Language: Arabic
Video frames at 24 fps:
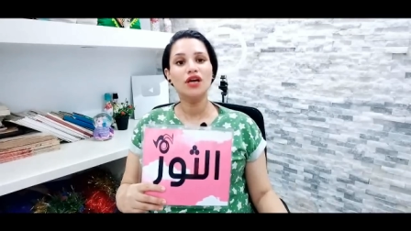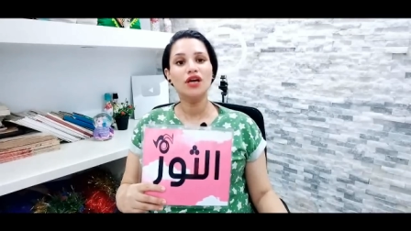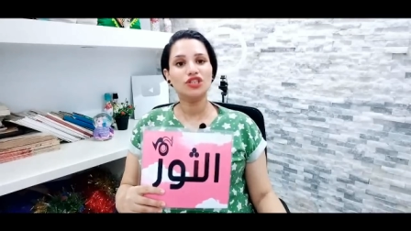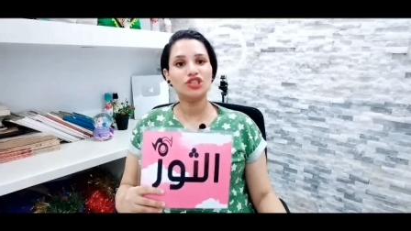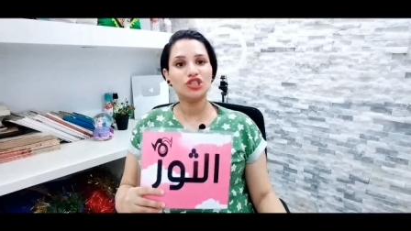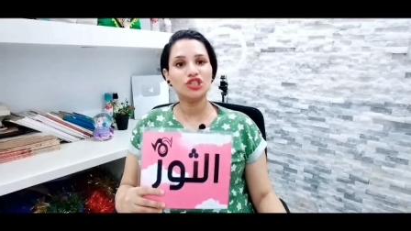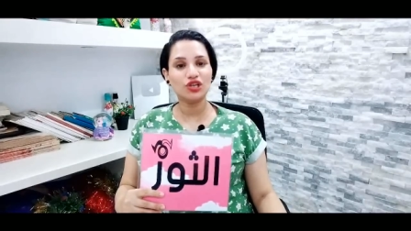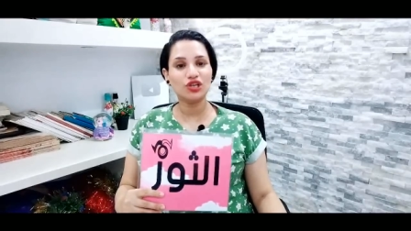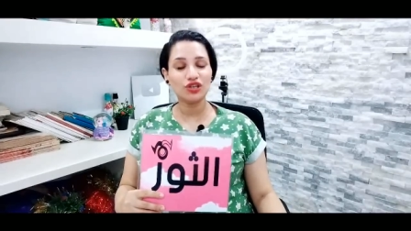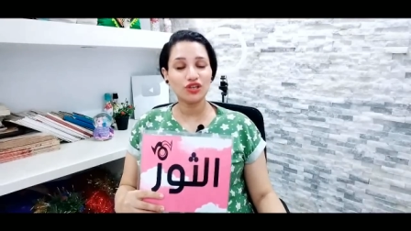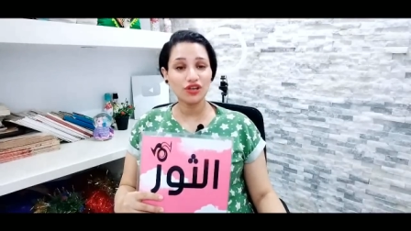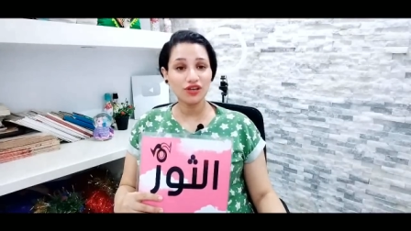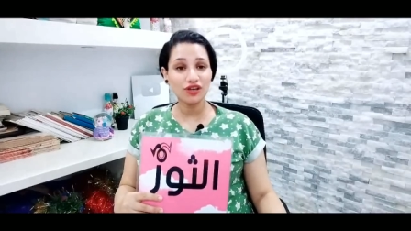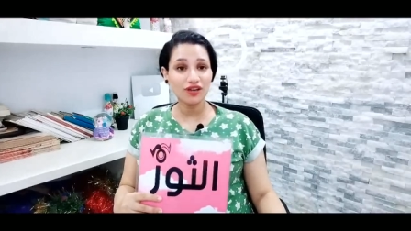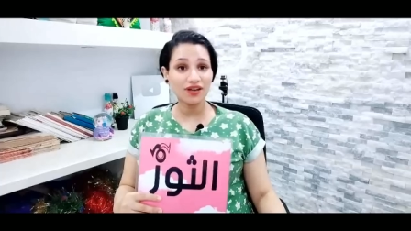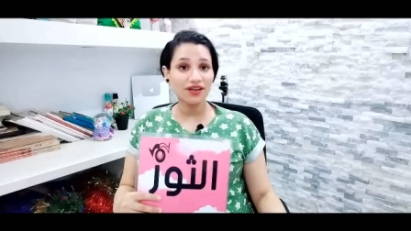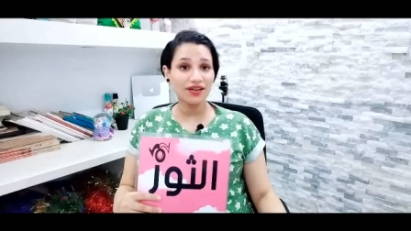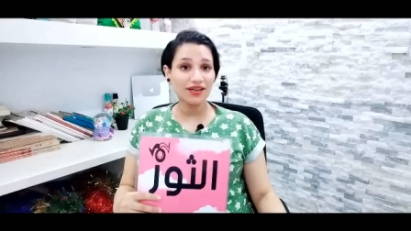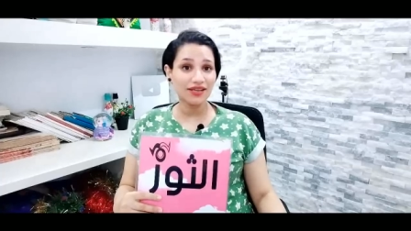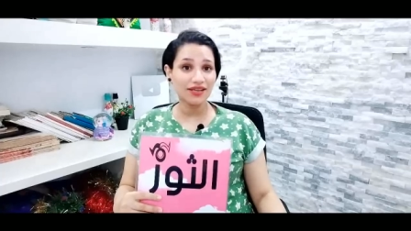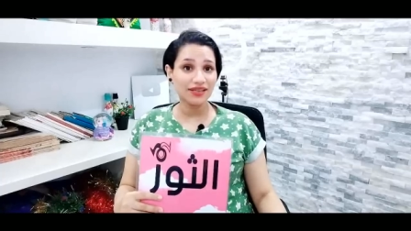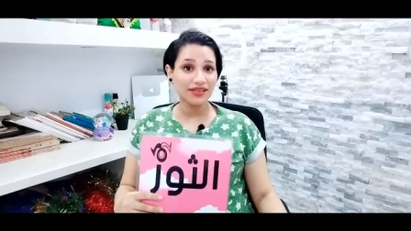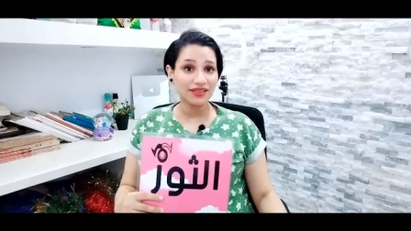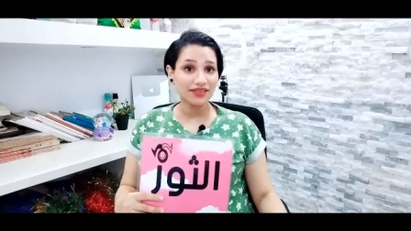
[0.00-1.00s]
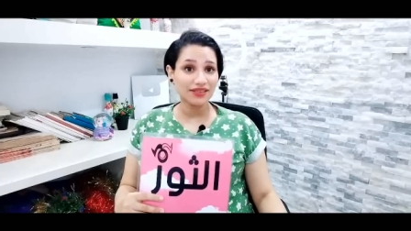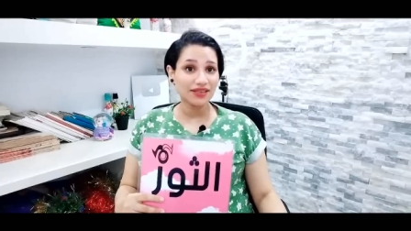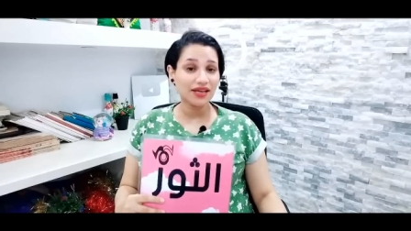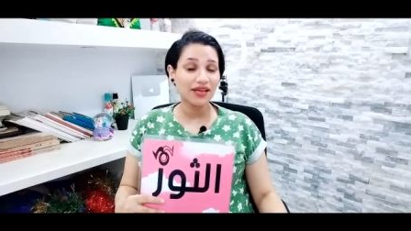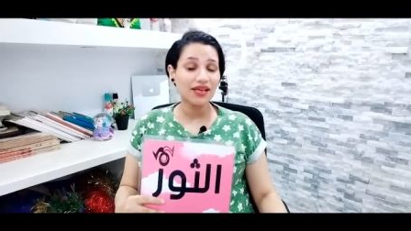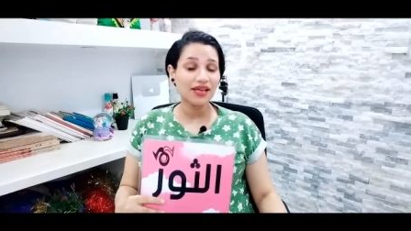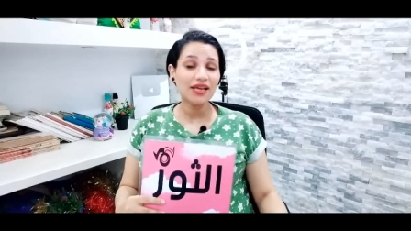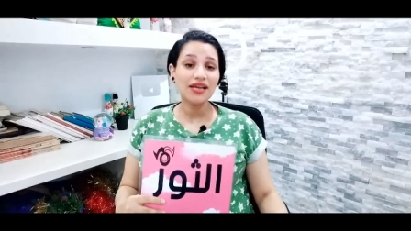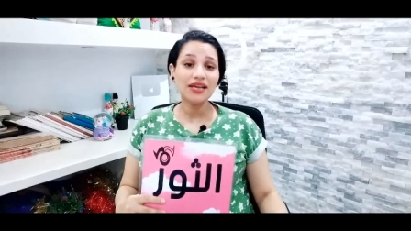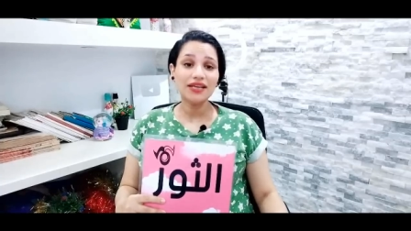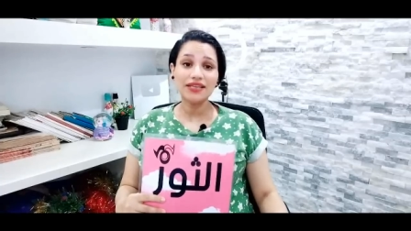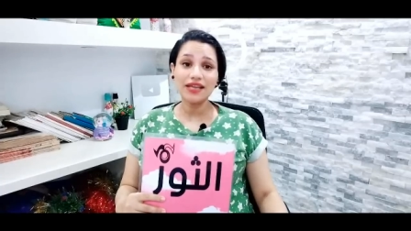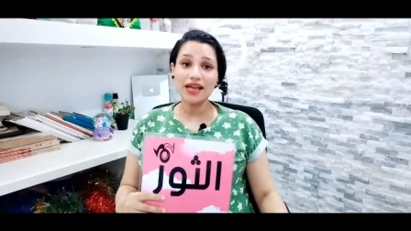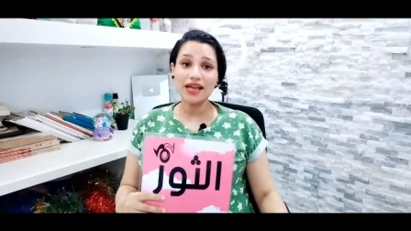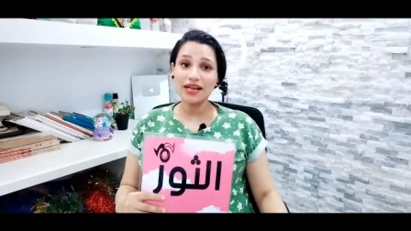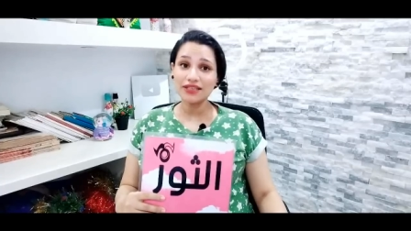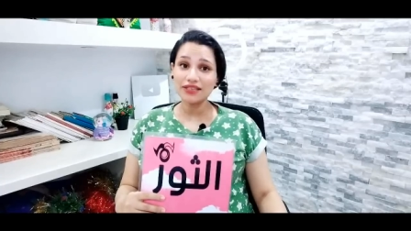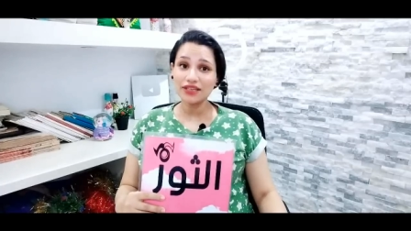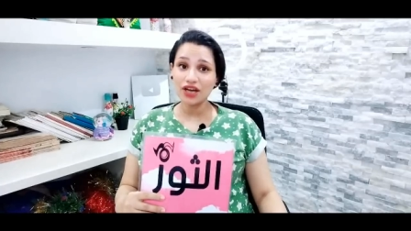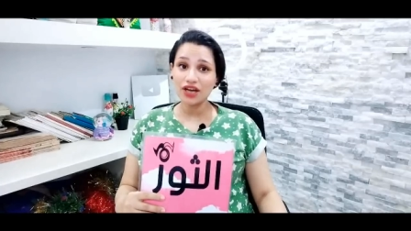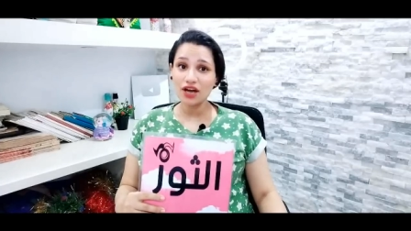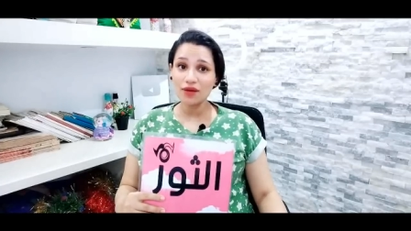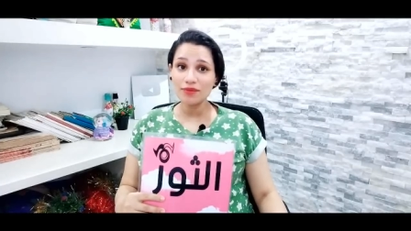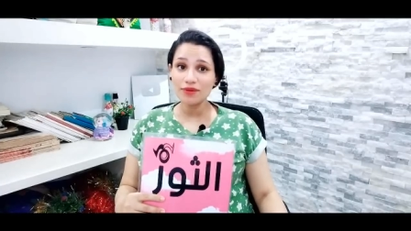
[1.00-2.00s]
شراكة جيدة يعني
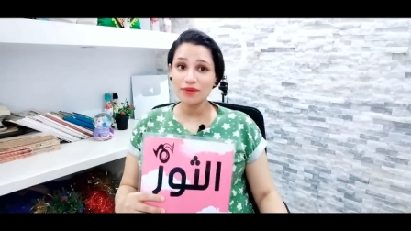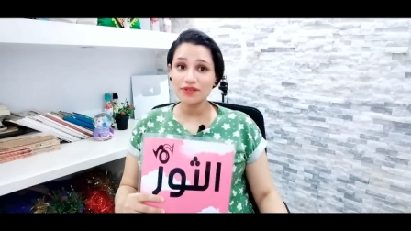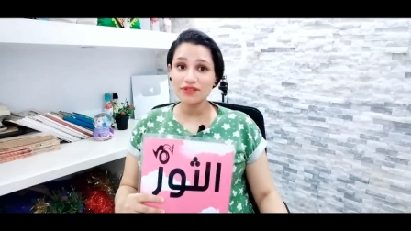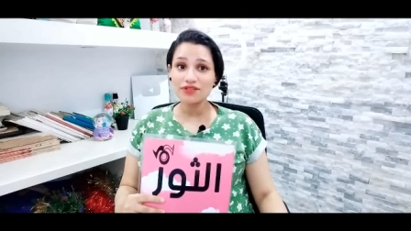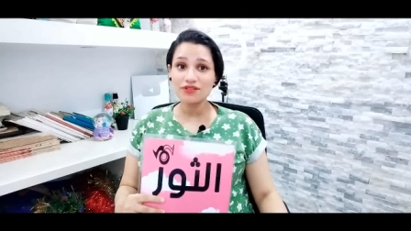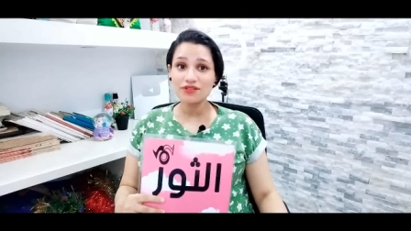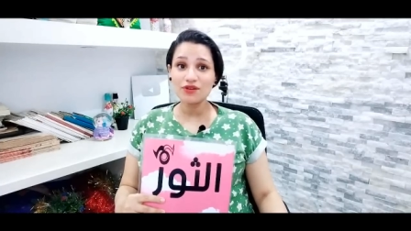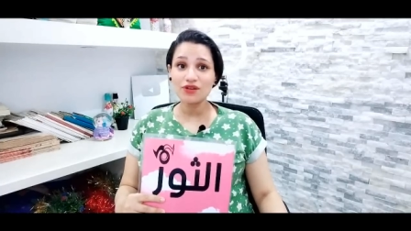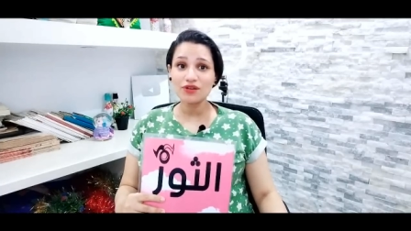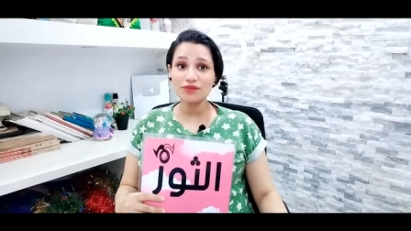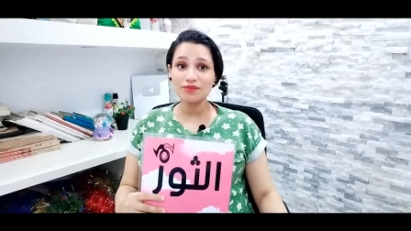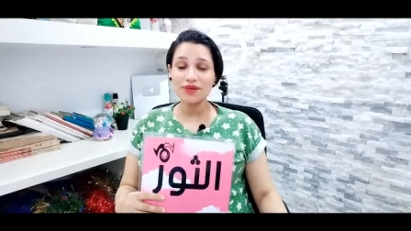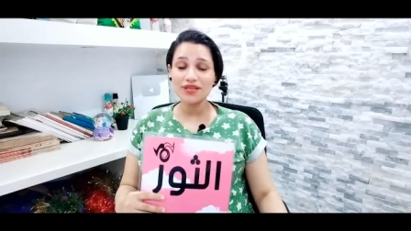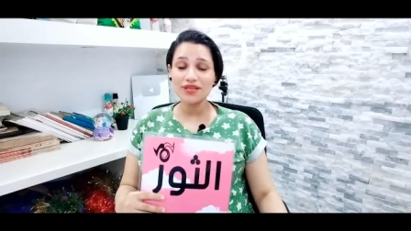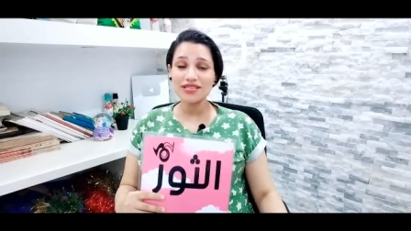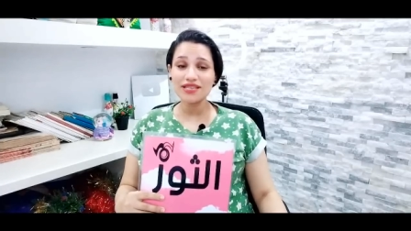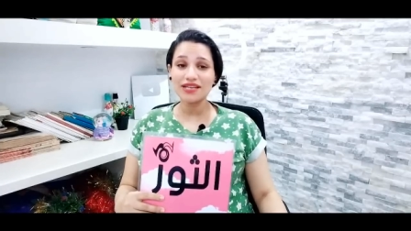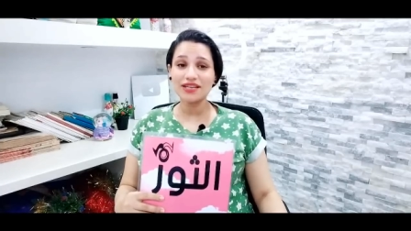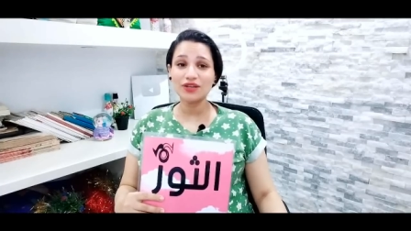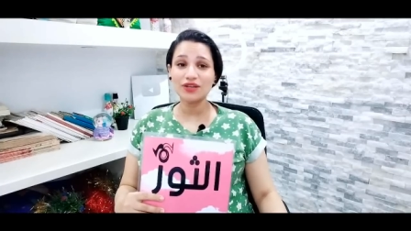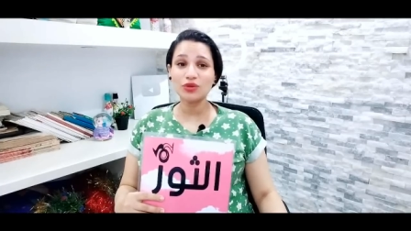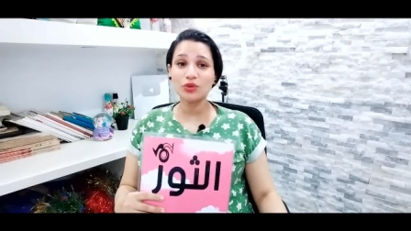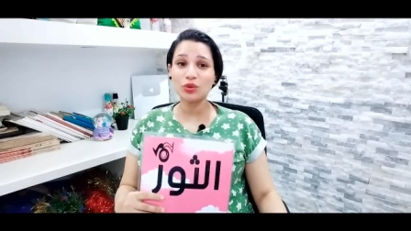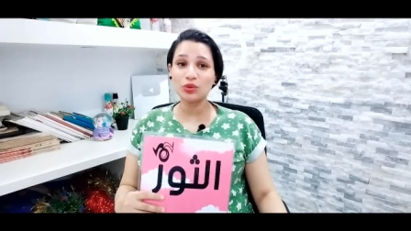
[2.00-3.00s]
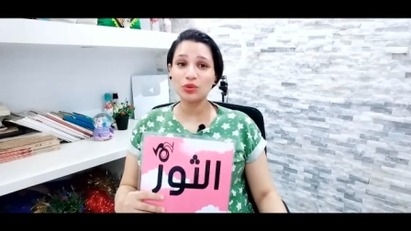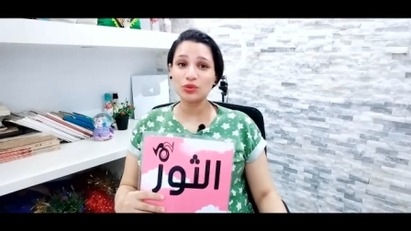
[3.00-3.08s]
يعني خبر صار مثلا